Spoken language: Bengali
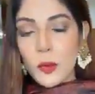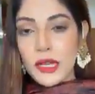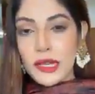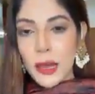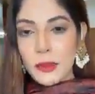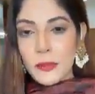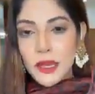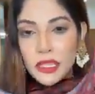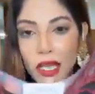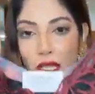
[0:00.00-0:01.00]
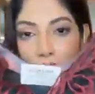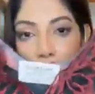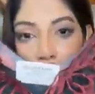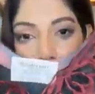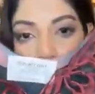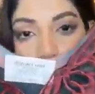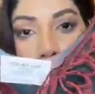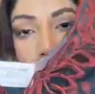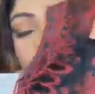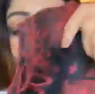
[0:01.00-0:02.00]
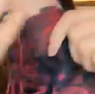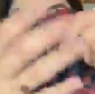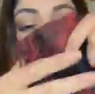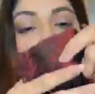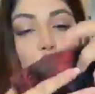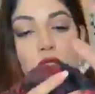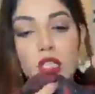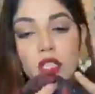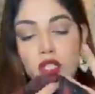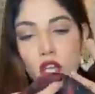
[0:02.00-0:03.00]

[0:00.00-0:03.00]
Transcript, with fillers: তোমার গ্রামের বাসা আচ্ছা সো এটা আপু নতুন যে